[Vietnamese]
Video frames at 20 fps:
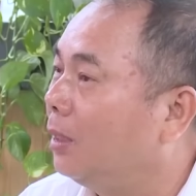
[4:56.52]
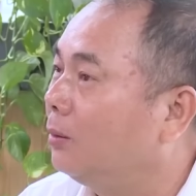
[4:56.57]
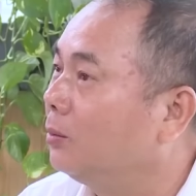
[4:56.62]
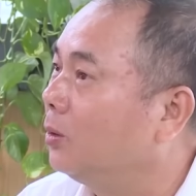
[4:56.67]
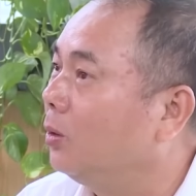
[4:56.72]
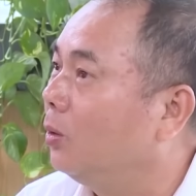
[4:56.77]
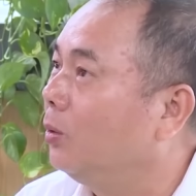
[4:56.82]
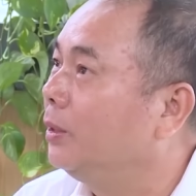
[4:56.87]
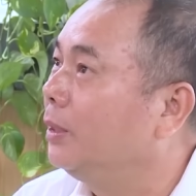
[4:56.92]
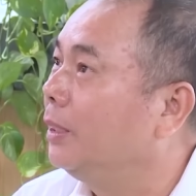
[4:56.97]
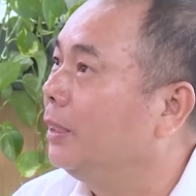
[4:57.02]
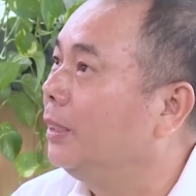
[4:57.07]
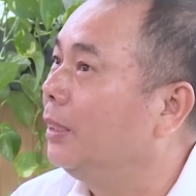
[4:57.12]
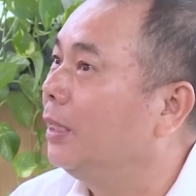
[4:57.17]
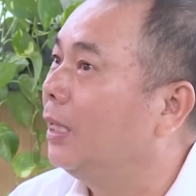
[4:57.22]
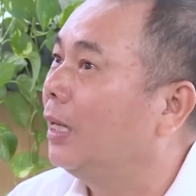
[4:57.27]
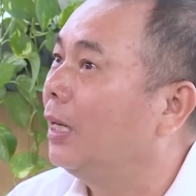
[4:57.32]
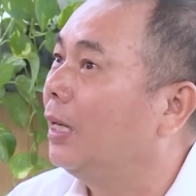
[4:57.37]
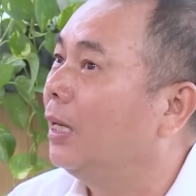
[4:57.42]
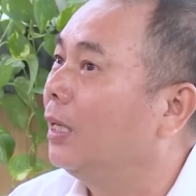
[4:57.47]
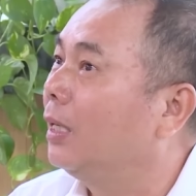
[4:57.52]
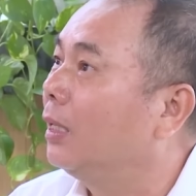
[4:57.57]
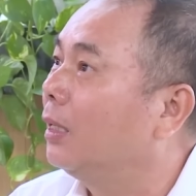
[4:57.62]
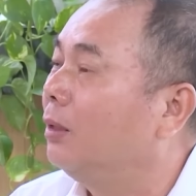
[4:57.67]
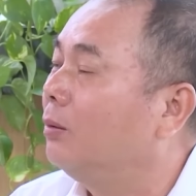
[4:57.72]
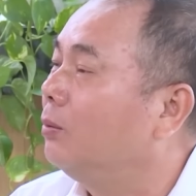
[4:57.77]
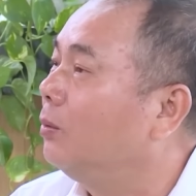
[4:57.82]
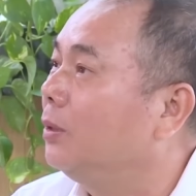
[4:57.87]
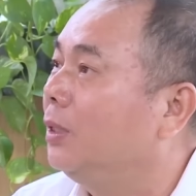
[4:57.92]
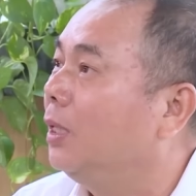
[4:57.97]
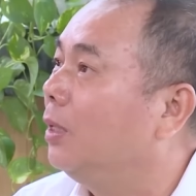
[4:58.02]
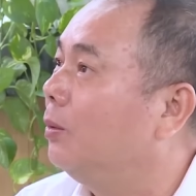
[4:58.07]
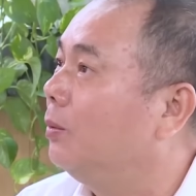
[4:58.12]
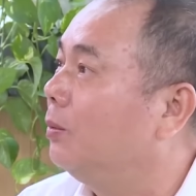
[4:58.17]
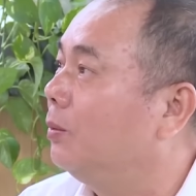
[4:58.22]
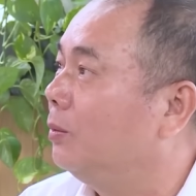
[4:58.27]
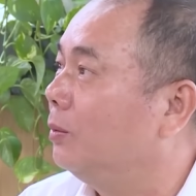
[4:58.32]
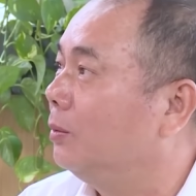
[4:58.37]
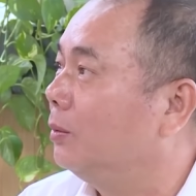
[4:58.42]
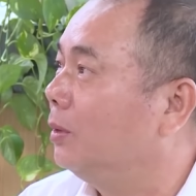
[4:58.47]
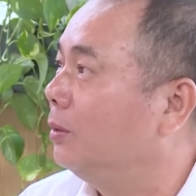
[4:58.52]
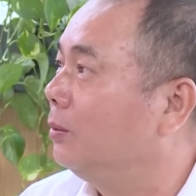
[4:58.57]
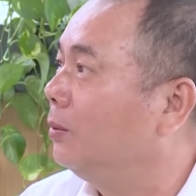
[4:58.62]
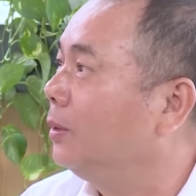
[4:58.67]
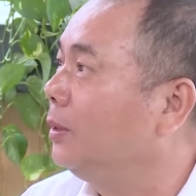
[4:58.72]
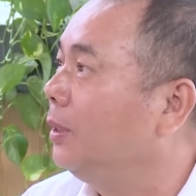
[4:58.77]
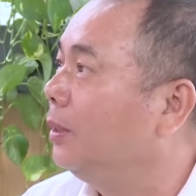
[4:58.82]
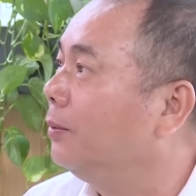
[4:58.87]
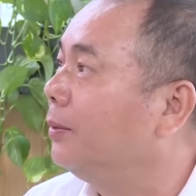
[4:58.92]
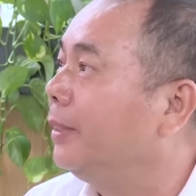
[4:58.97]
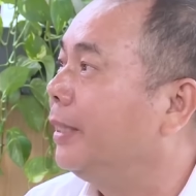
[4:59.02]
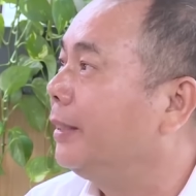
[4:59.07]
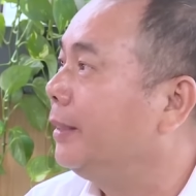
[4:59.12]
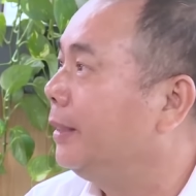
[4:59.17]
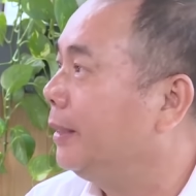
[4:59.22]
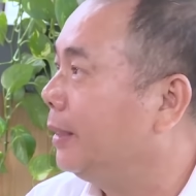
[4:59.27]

Không, tôi thì không có nhậu. không có nhậu nhẹt